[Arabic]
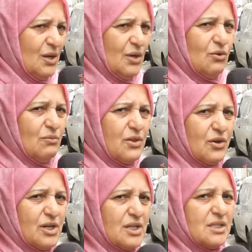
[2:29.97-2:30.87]
انه
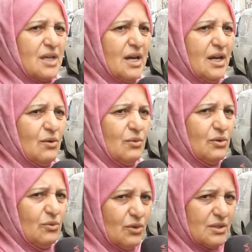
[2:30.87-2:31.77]
من الصالحه
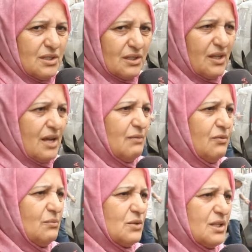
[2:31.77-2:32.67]
وانه عنصر طيب
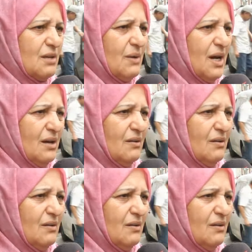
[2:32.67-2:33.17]
في المجتمع